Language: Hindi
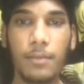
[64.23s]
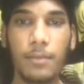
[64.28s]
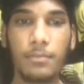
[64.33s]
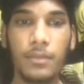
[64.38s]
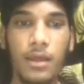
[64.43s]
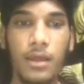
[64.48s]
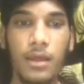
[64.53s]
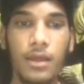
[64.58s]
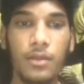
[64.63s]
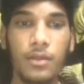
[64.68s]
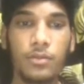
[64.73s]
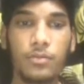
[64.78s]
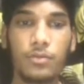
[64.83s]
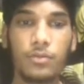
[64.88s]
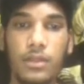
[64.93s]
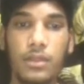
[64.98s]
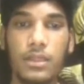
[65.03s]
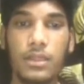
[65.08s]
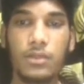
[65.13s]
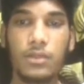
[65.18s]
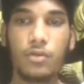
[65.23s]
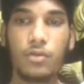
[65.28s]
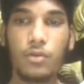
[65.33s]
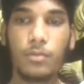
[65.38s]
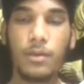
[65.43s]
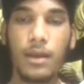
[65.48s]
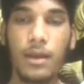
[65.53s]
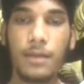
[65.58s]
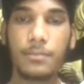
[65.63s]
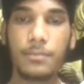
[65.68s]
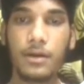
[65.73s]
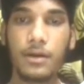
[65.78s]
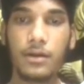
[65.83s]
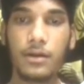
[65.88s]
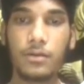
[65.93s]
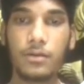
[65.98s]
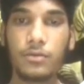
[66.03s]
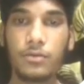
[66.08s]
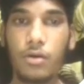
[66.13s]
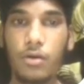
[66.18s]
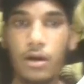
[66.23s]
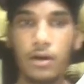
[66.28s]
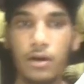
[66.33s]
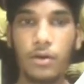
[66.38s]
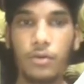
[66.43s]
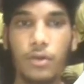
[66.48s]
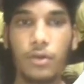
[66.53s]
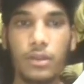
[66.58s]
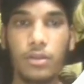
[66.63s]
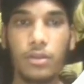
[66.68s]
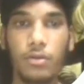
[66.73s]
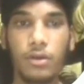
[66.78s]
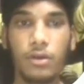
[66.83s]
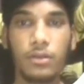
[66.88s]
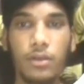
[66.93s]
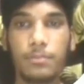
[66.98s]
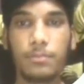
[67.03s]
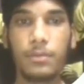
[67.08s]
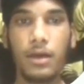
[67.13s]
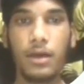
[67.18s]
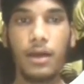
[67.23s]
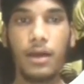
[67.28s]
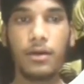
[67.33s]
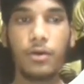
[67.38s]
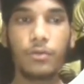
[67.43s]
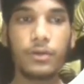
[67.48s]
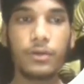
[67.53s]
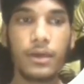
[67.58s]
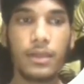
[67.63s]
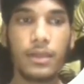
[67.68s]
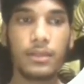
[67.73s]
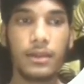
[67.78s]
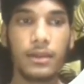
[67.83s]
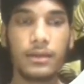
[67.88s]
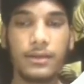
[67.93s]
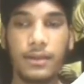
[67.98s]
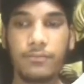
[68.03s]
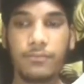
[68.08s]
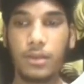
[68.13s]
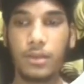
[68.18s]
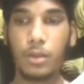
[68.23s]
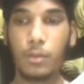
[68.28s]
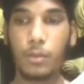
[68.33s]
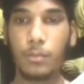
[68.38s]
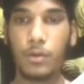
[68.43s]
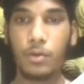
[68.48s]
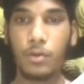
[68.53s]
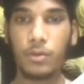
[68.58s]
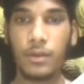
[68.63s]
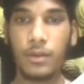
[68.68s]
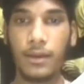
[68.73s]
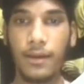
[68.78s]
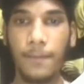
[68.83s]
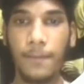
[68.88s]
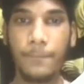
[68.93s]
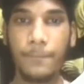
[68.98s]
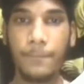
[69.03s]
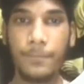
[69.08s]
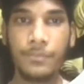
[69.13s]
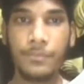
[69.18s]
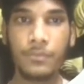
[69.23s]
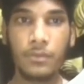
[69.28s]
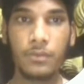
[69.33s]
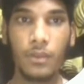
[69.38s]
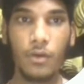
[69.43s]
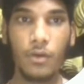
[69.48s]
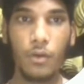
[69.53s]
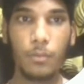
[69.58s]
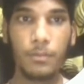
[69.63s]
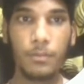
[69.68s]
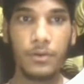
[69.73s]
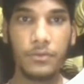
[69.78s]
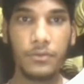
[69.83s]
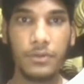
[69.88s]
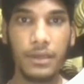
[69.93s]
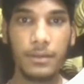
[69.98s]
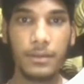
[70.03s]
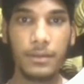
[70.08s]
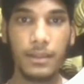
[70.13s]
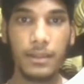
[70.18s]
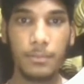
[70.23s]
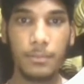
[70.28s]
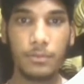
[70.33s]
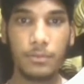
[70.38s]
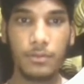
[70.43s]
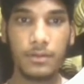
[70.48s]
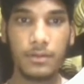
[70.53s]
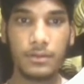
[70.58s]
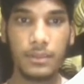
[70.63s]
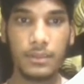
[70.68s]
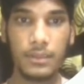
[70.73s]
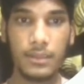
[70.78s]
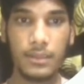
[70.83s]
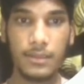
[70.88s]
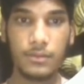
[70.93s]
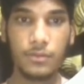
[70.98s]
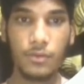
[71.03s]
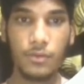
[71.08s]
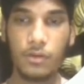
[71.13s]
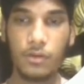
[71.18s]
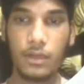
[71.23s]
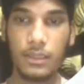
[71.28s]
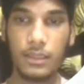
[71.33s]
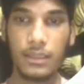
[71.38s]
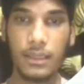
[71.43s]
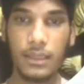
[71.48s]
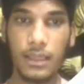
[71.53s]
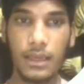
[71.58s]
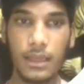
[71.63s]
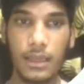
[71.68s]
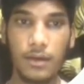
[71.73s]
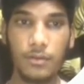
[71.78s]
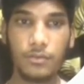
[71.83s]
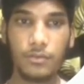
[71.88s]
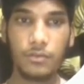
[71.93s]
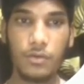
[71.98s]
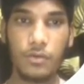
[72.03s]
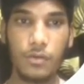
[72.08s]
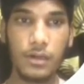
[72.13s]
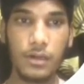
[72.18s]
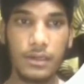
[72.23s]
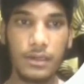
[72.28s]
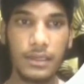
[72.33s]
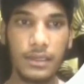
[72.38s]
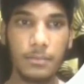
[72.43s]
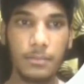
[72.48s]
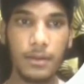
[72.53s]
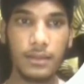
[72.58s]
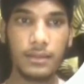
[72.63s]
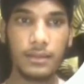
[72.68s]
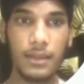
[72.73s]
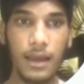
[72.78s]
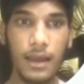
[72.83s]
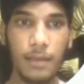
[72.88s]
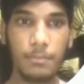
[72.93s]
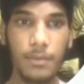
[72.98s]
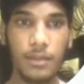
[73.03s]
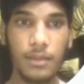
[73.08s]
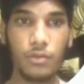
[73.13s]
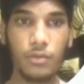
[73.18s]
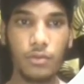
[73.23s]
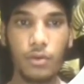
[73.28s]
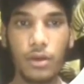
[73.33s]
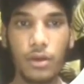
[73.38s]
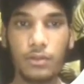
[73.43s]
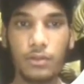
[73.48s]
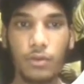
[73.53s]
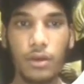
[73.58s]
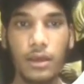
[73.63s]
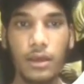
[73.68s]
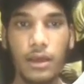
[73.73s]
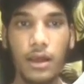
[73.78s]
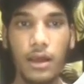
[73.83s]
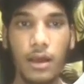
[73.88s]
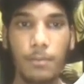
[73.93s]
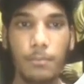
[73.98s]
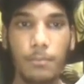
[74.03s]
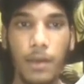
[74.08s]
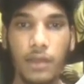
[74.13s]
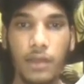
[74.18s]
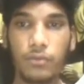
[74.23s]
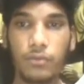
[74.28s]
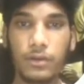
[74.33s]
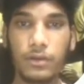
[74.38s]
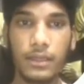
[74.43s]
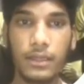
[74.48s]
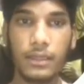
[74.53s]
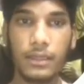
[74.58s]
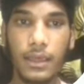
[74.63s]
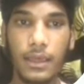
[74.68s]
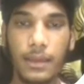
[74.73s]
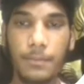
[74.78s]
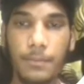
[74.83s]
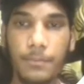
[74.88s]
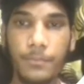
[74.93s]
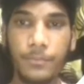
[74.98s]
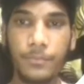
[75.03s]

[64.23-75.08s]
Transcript: आप तो नीचे जो भी आपका जो अकाउंट जो है तो आपका अकाउंट कैसे इंटरफेस ओपन हो जाएगा ओपन होने के बाद आपको बस नीचे स्क्रोल करते जाना है और स्क्रोल करने के बाद यहाँ पे जो है तो एक पासवर्ड करके